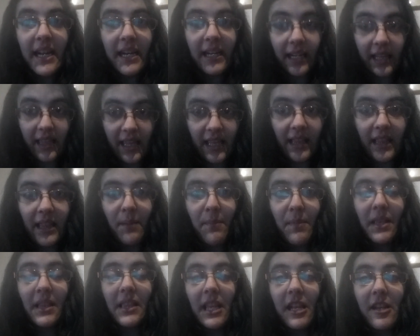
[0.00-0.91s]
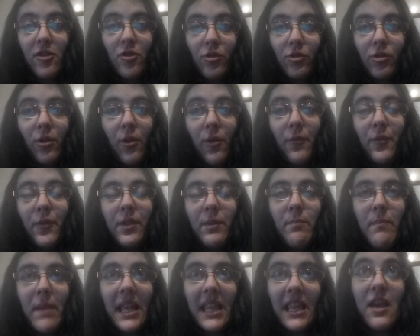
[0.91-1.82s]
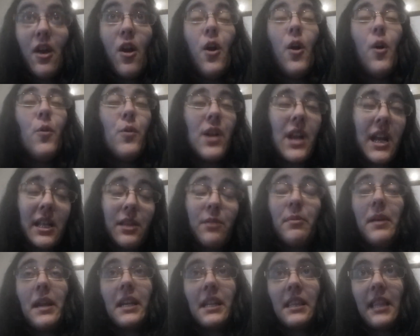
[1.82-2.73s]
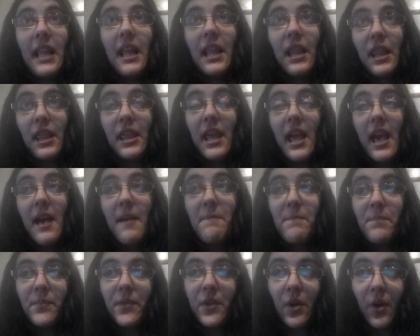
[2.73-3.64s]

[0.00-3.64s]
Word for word: recientemente YouTube me dio una advertencia